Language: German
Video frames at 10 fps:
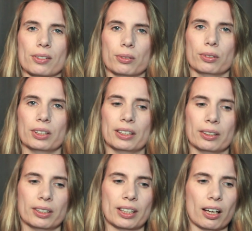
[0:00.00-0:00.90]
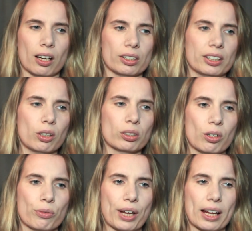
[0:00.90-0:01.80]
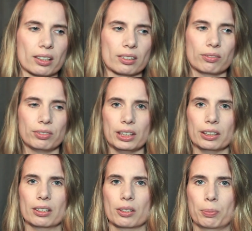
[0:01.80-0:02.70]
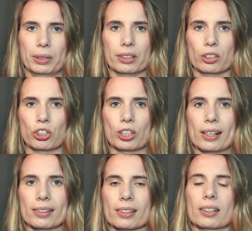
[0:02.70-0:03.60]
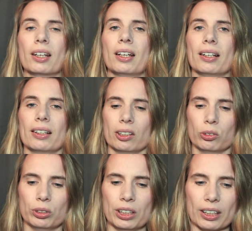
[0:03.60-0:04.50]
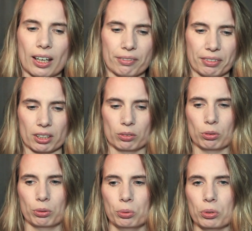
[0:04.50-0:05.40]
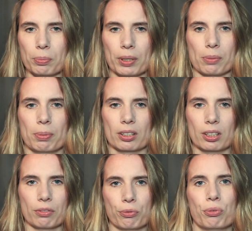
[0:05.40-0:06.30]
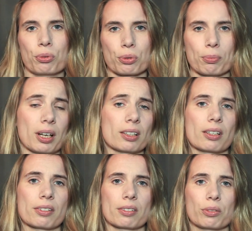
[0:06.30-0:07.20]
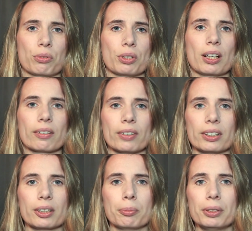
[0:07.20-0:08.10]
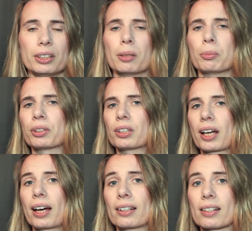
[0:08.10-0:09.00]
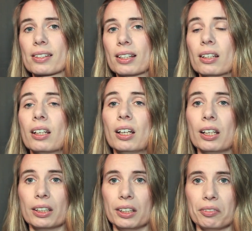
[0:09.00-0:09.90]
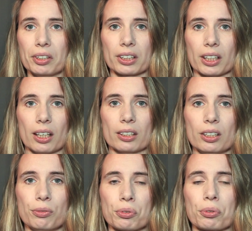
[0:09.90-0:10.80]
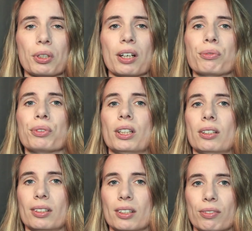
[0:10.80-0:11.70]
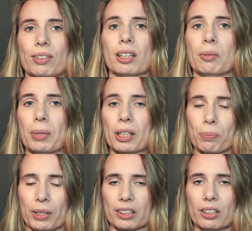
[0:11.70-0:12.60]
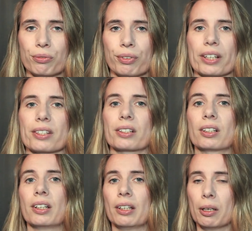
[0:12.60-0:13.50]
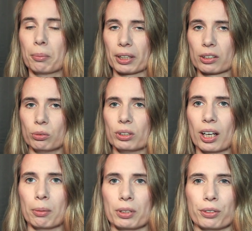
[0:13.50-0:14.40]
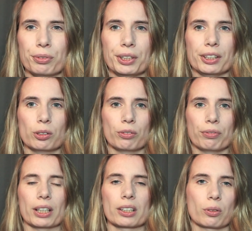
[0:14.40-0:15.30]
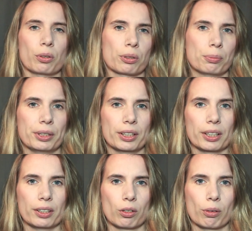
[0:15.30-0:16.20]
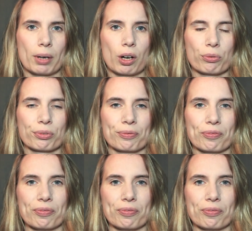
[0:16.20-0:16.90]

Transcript: Also da genau darauf achten, wie ihr das Bild gestaltet. Und nicht einfach nur Touri-Perspektive Foto machen, das sind natürlich langweilige Bilder, möchte keiner sehen. Ihr wollt kreativ fotografieren, deswegen Perspektivwechsel bringt unheimlich viel und wertet eure Bilder enorm auf.